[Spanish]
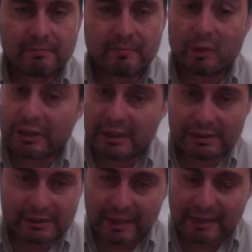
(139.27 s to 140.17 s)
No tienes
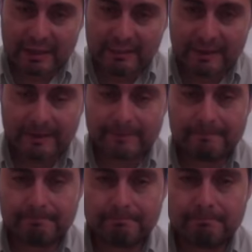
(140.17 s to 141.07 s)
nada que perder,
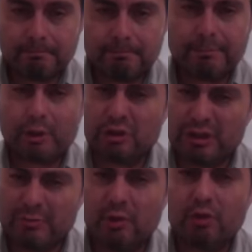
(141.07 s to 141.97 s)
pero
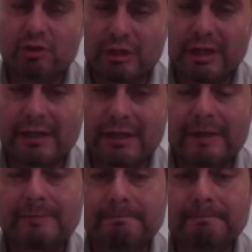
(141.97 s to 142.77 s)
sí mucho que ganar.